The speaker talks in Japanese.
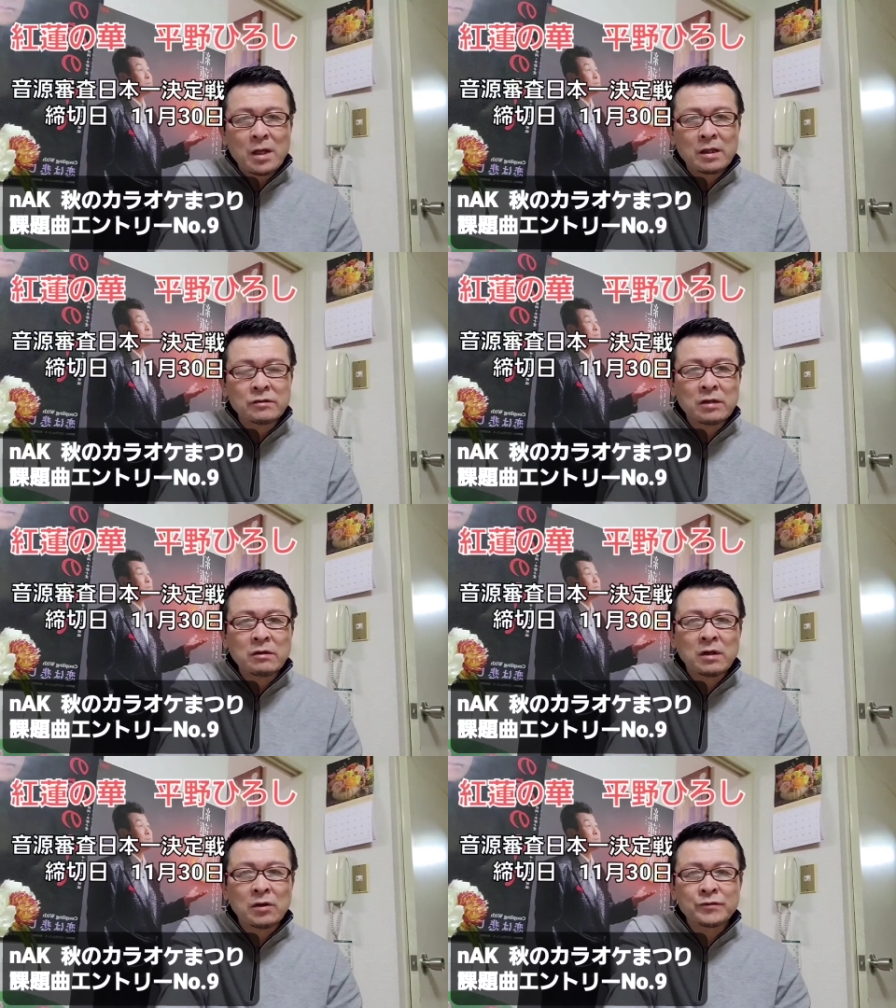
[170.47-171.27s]
え
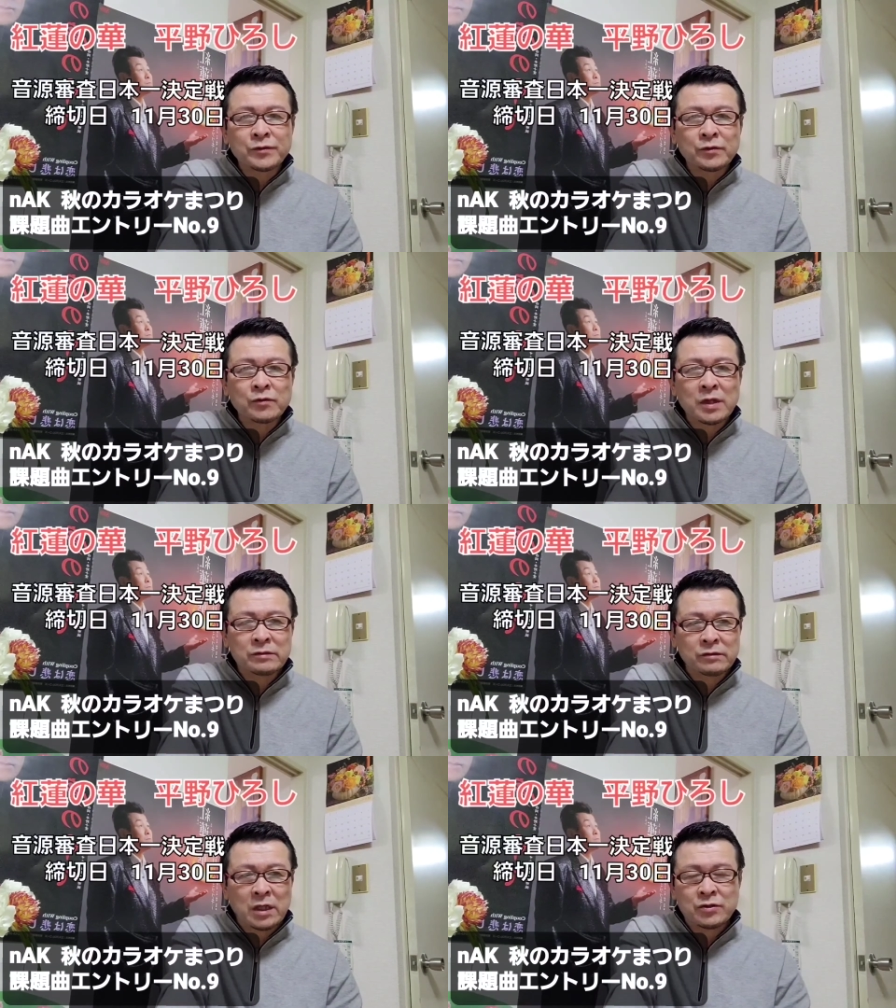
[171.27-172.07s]
グレンの穴を
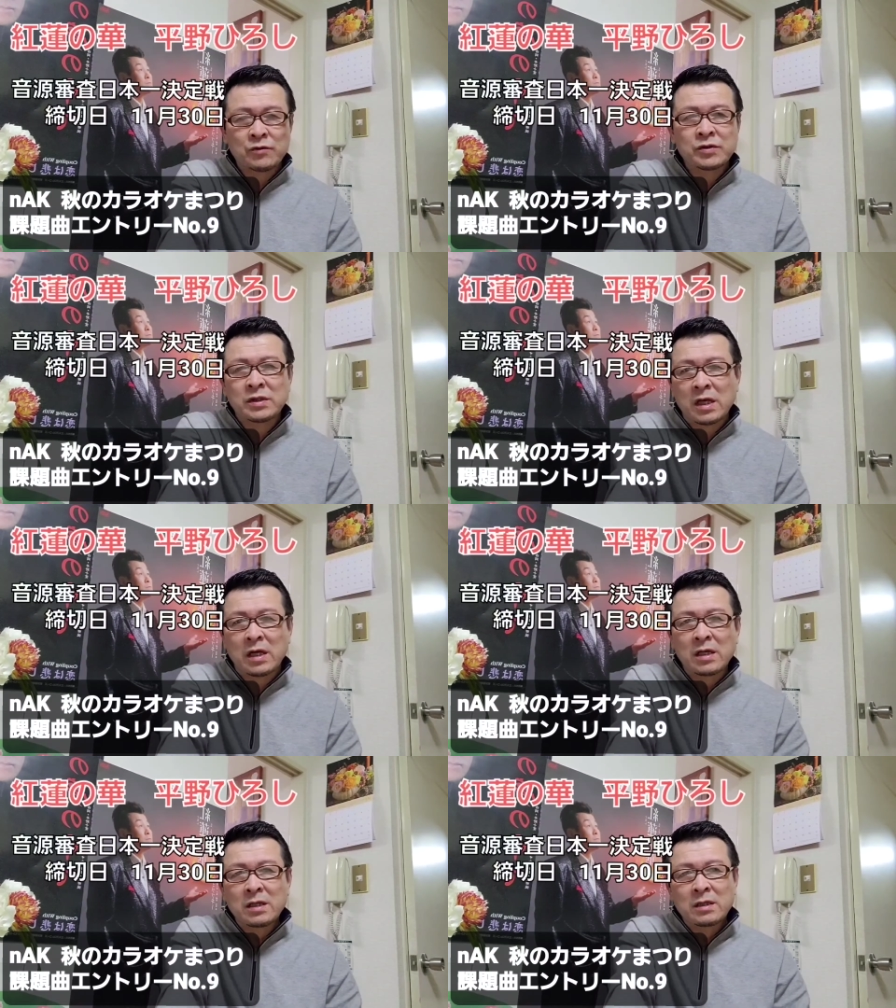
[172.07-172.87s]
フルコーラス歌唱し
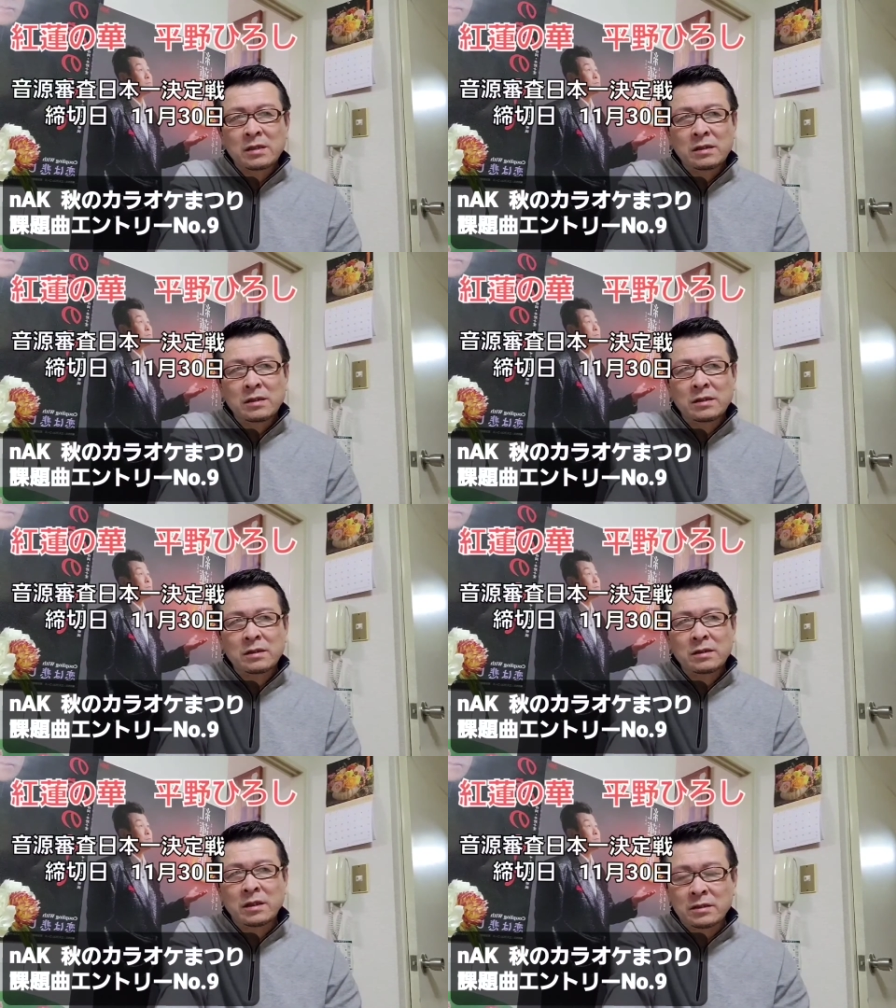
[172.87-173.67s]
た、
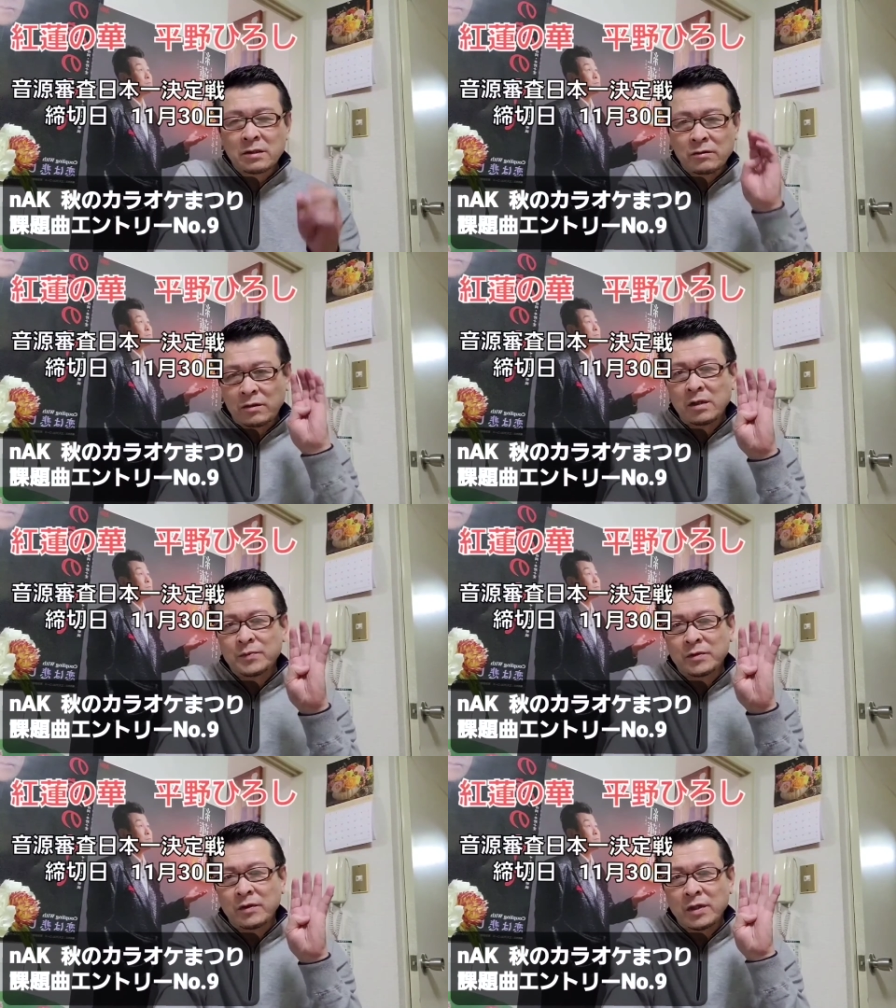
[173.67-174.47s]
えー、
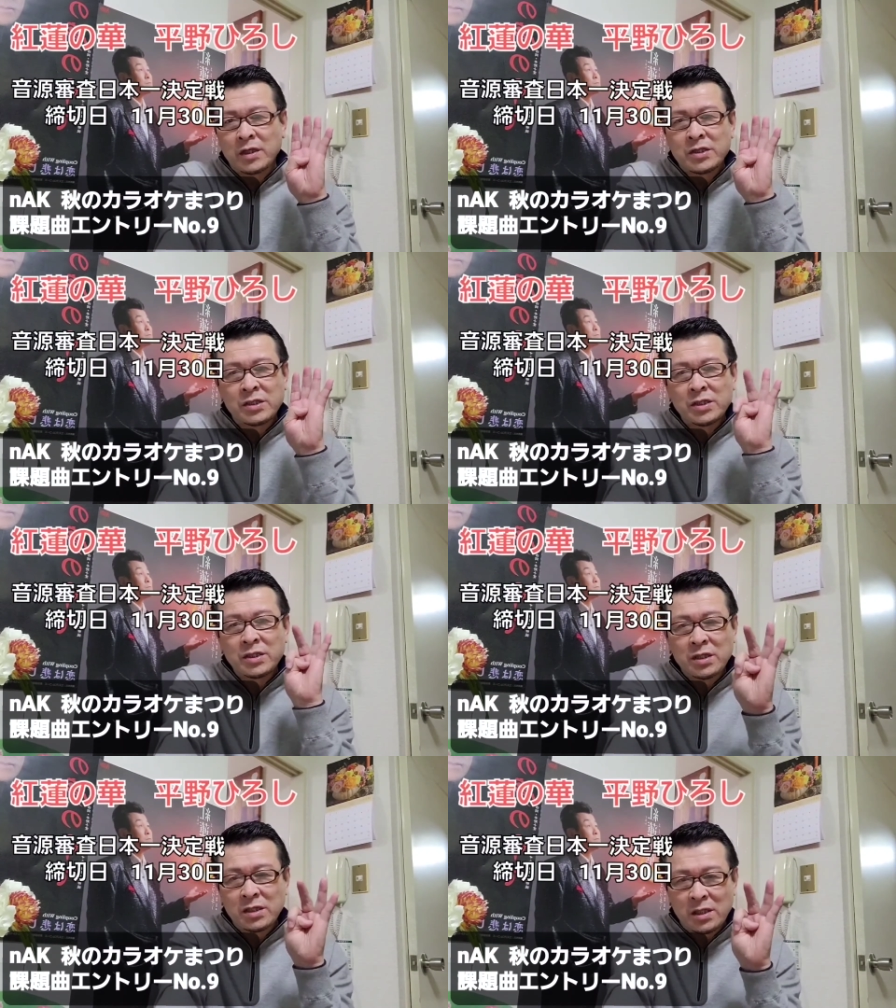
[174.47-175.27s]
カセットテープ、それから
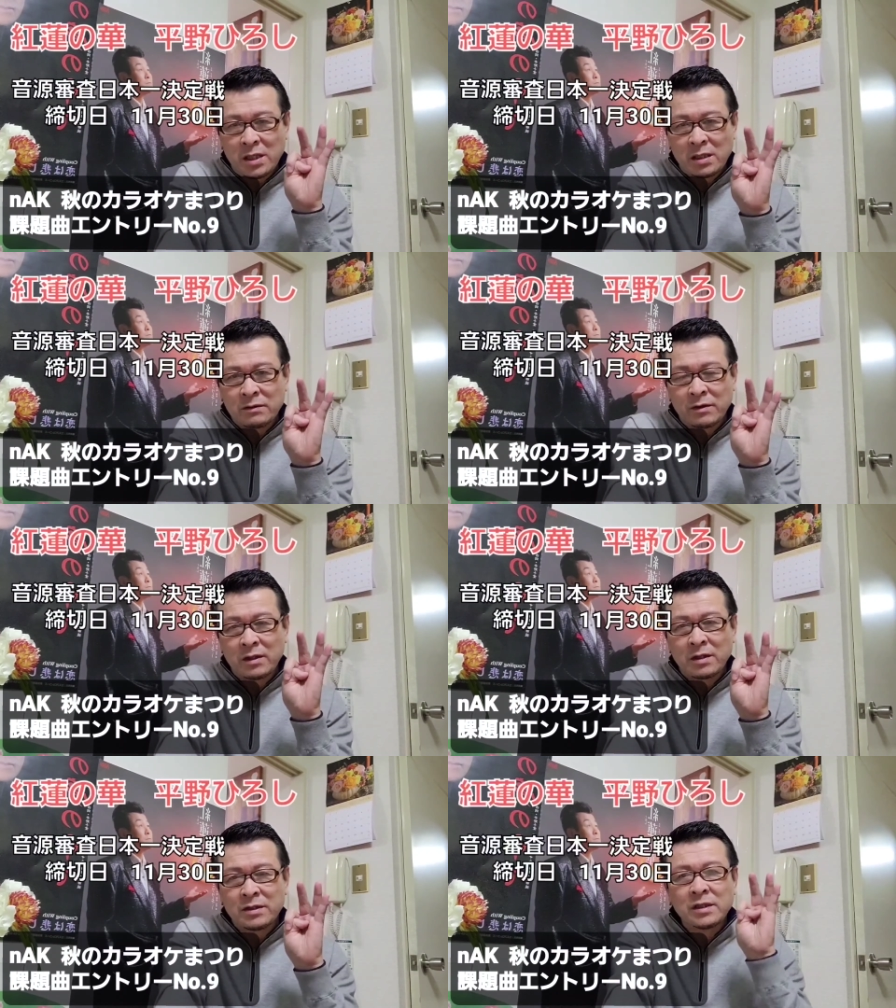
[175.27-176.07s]
CDR、そ
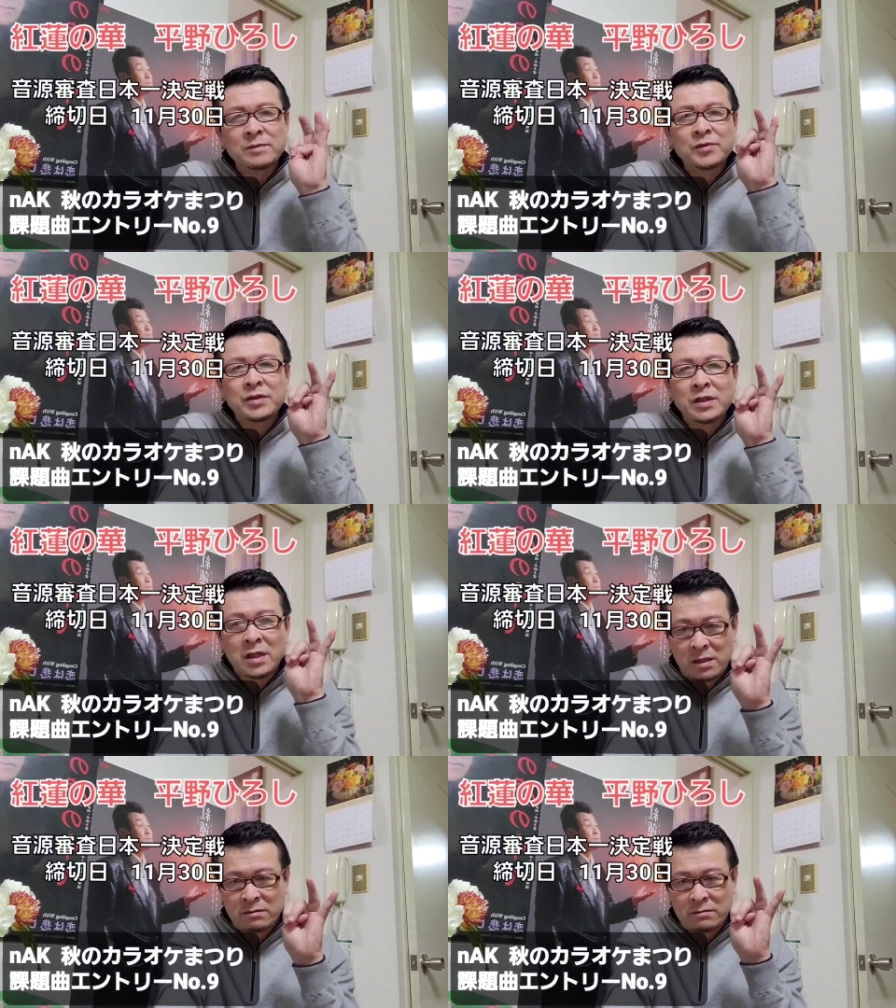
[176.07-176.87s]
れから
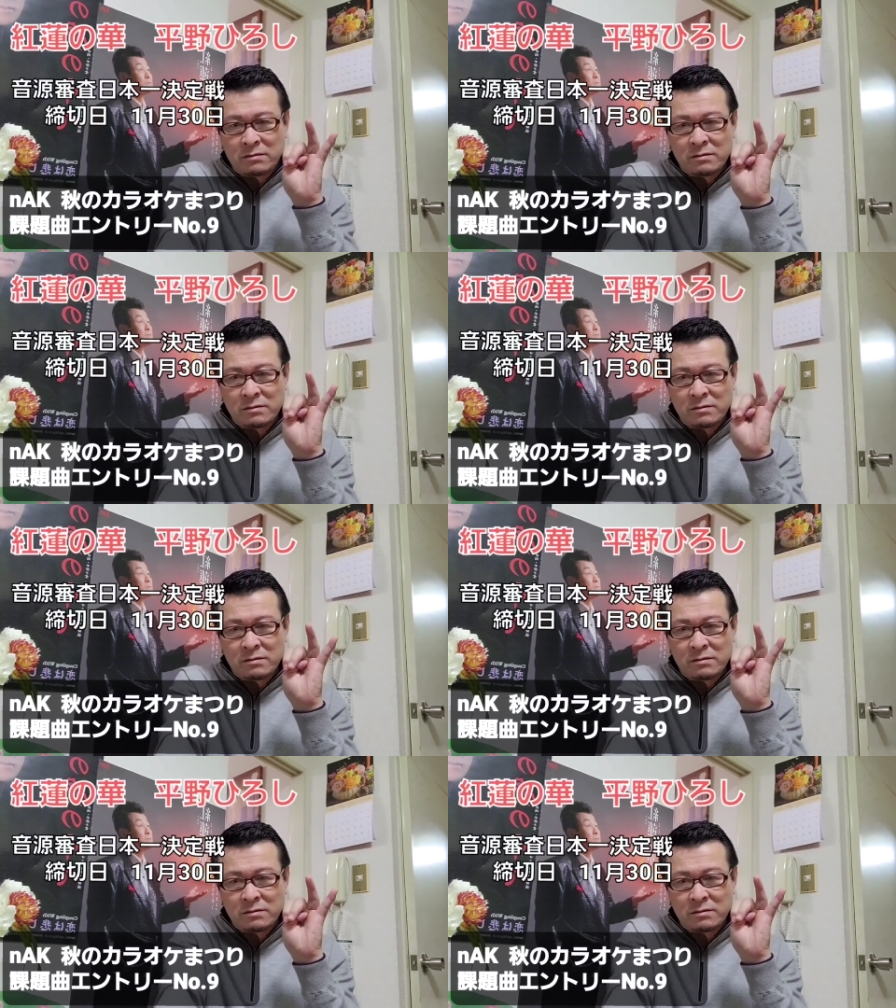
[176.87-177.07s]
DVDR、